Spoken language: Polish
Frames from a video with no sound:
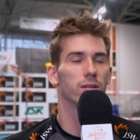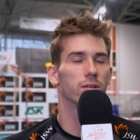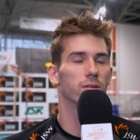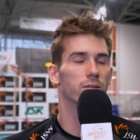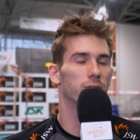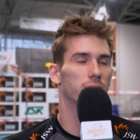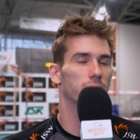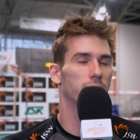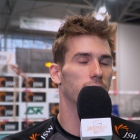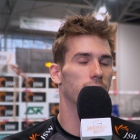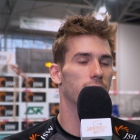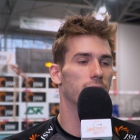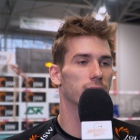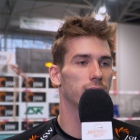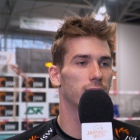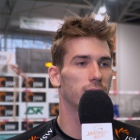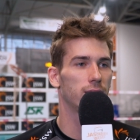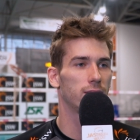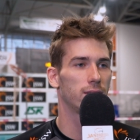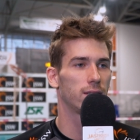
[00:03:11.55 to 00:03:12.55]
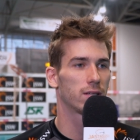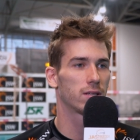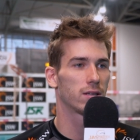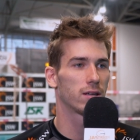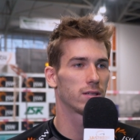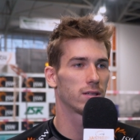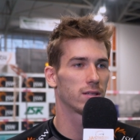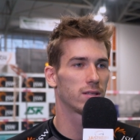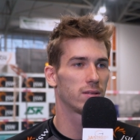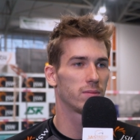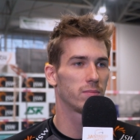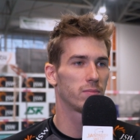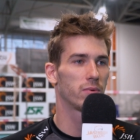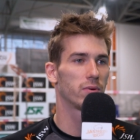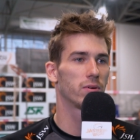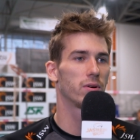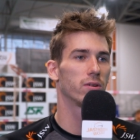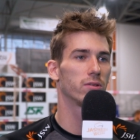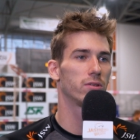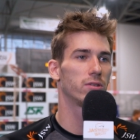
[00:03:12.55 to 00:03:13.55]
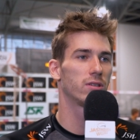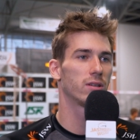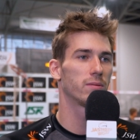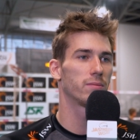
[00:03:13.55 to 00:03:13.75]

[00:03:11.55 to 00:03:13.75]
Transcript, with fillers: no, taka jest decyzja, trzeba się z tym pogodzić.